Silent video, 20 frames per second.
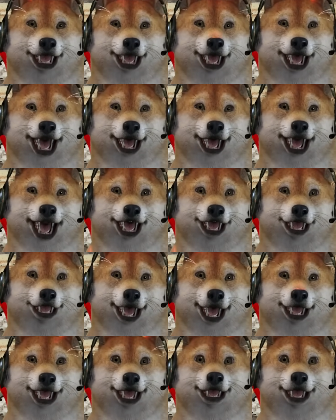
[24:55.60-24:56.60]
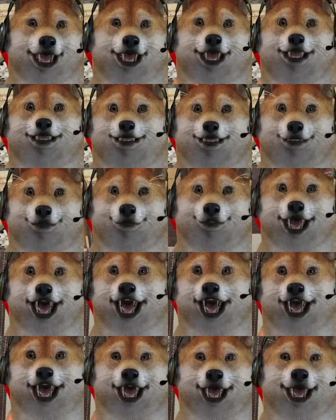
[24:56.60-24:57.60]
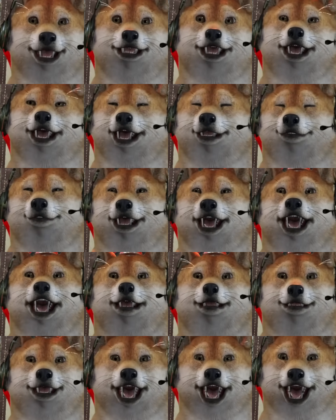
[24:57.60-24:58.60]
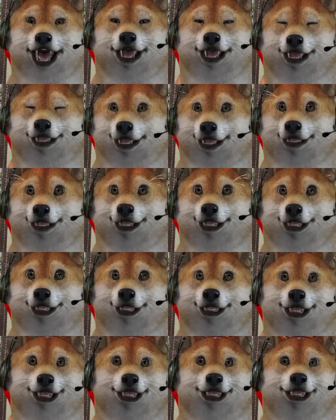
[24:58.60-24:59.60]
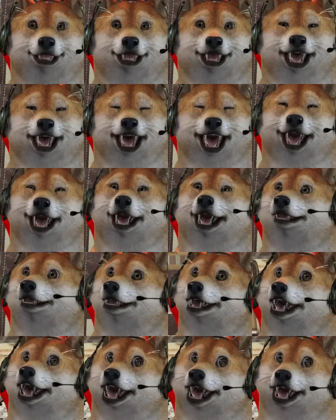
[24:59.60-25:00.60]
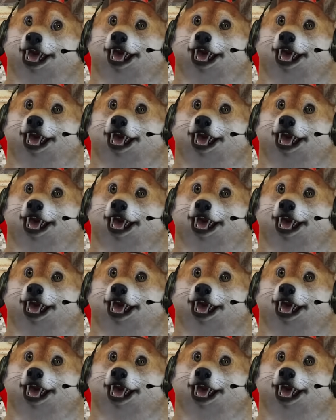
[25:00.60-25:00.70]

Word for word: Uh, udah selesai semua, teman-teman. Harusnya nih berarti boleh kan? Karena kan nggak ada yang salah ya,